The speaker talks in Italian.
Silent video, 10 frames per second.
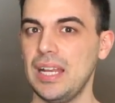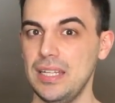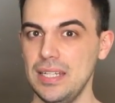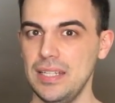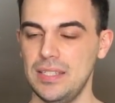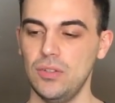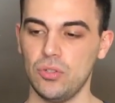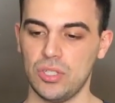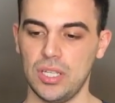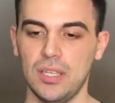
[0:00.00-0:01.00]
all'inizio
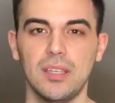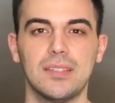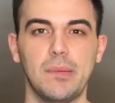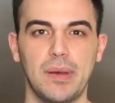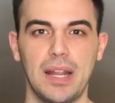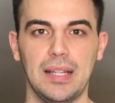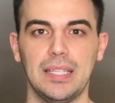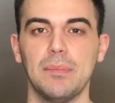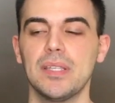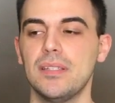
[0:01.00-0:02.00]
se
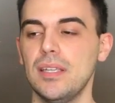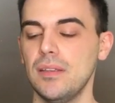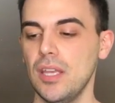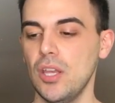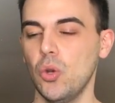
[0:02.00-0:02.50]
separate, ma se